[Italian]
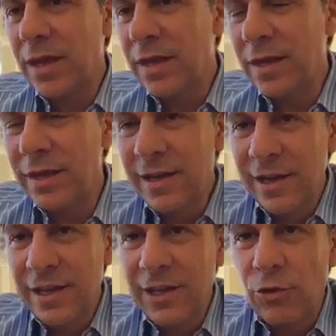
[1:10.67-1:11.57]
Eh,
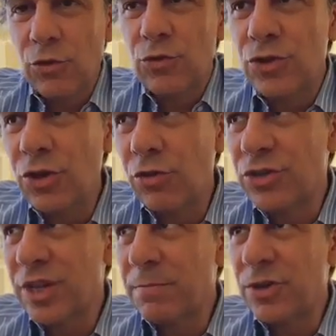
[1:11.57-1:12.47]
io non so
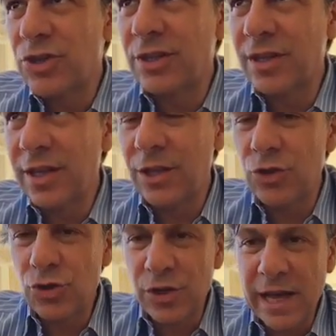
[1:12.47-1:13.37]
se per sciatteria dei
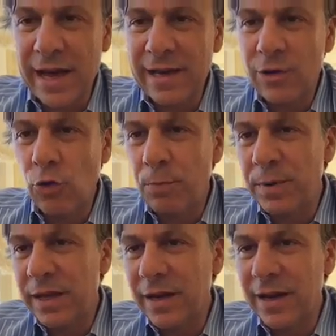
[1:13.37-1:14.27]
giornali o
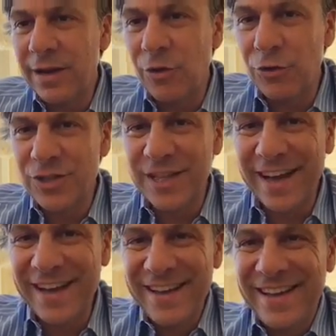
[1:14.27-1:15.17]
per
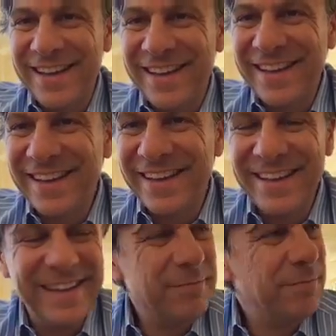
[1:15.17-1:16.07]
nostra
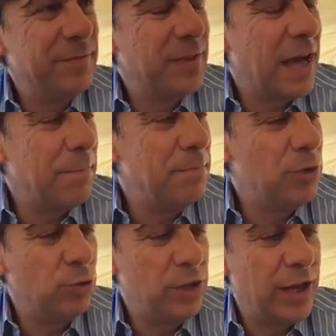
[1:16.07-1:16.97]
eh,
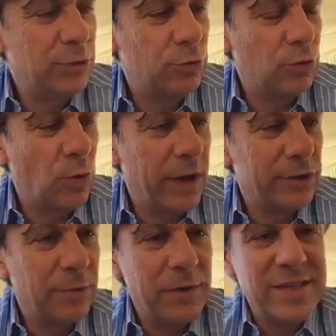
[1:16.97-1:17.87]
abitudine a tutto
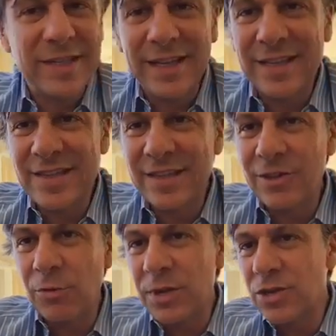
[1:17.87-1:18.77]
quanto, ma queste
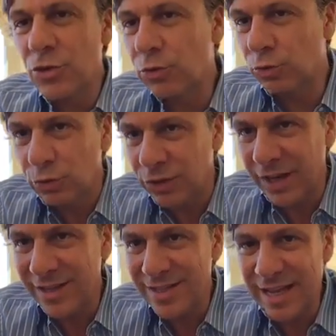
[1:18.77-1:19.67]
37 nomine sono tutte
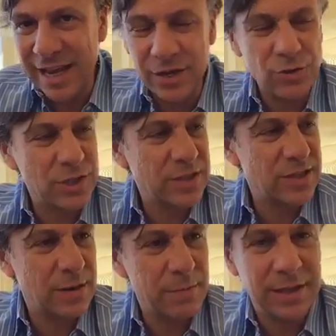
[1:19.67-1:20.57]
renziane
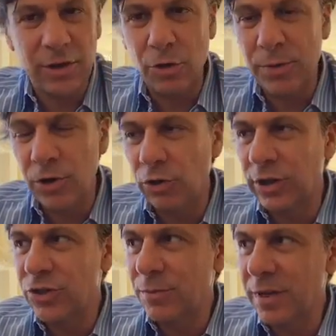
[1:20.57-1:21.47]
sostanzialmente, come
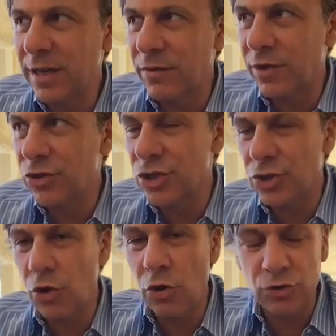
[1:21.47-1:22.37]
nota Gian Maria De
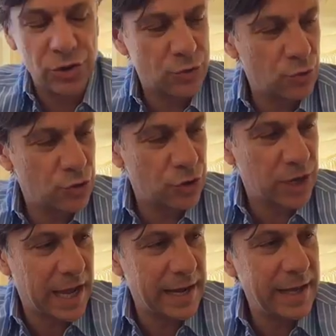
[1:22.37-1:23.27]
Francesco oggi sul
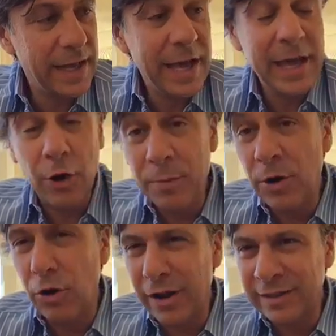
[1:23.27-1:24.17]
giornale e come
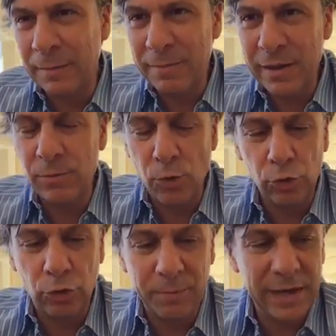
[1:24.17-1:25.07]
nota be-
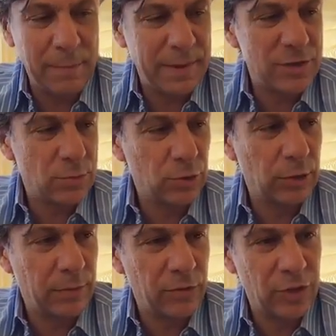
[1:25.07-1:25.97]
molto bene, pezzo
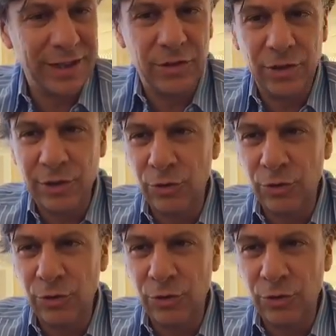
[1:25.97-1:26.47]
molto approfondito